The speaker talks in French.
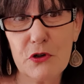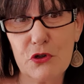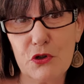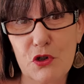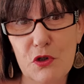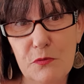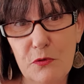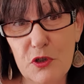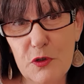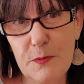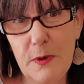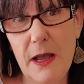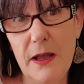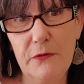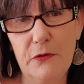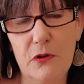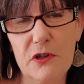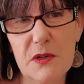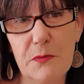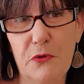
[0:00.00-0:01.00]
Je commence pas
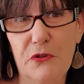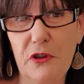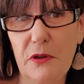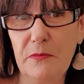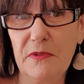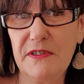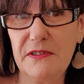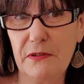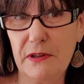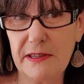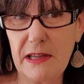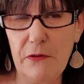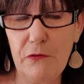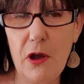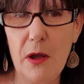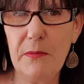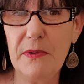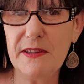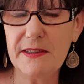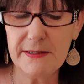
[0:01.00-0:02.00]
avant, j'ai besoin
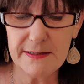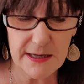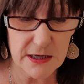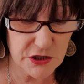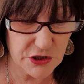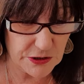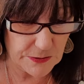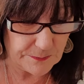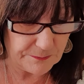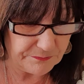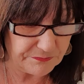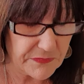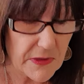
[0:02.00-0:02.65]
d'avoir mes, énergies.